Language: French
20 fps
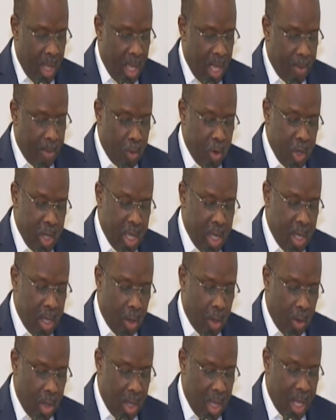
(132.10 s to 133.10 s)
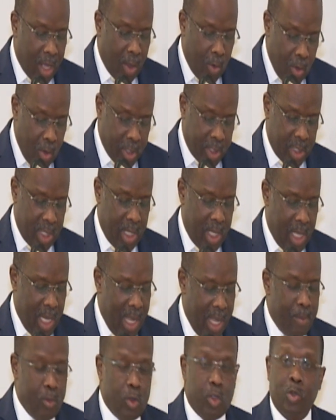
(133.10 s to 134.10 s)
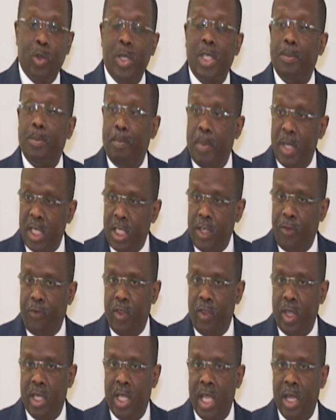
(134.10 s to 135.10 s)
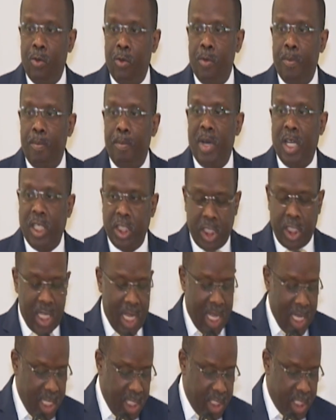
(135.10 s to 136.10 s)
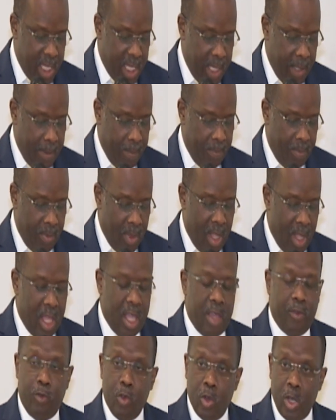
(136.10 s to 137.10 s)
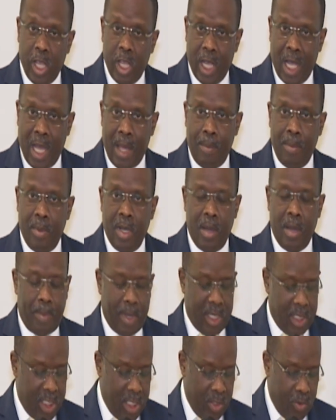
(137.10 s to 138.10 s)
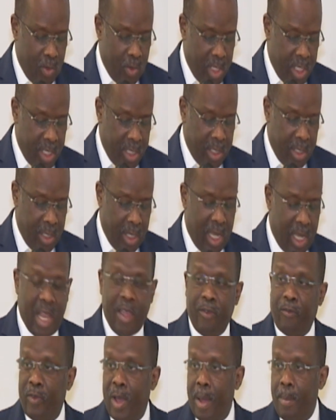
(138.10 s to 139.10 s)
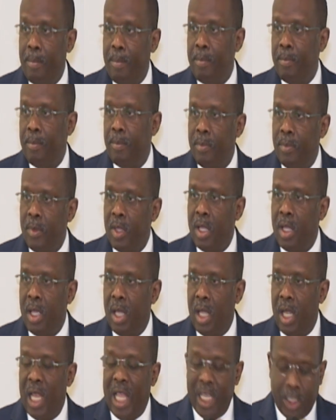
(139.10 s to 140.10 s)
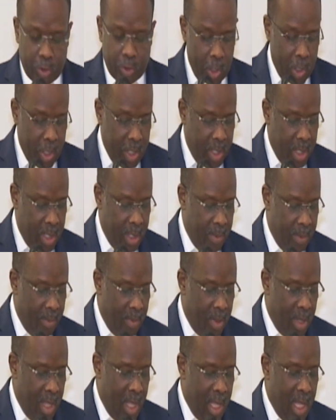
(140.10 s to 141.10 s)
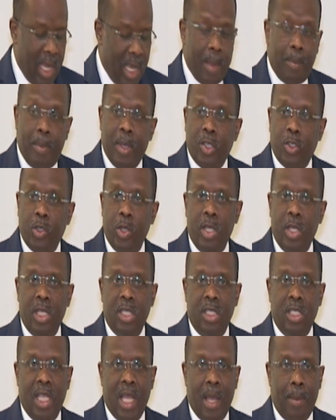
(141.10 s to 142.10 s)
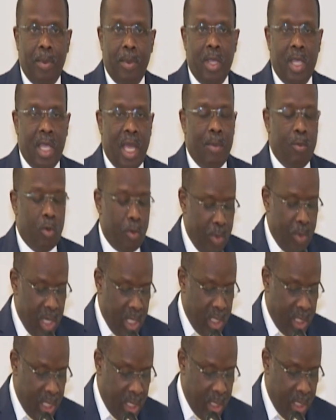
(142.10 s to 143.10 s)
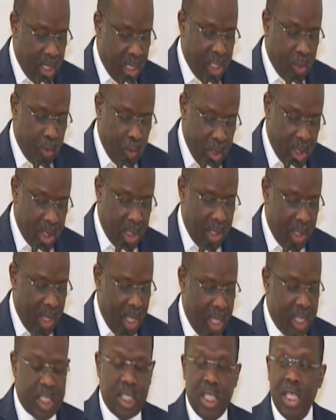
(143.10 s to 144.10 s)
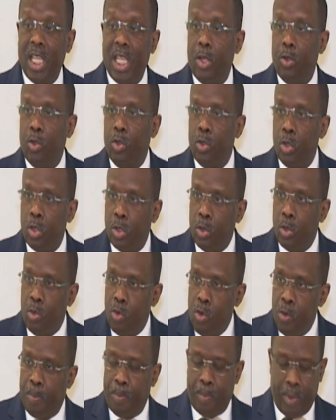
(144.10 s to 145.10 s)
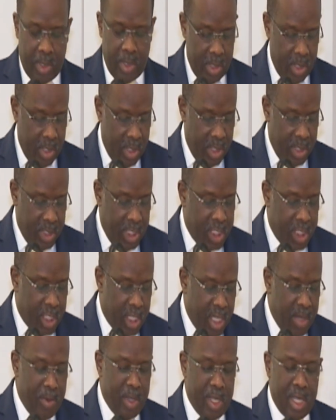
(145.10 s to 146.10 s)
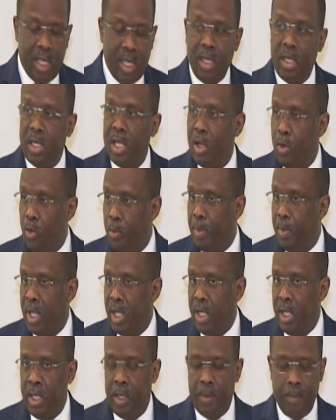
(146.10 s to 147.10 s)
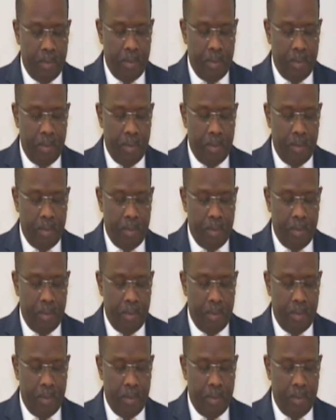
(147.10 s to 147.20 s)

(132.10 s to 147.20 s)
en prenant en compte les besoins spécifiques des groupes marginalisés et vulnérables, en particulier les femmes, les jeunes, les personnes handicapées et à mobilité réduite, ainsi que d'autres groupes discriminés dans le pays.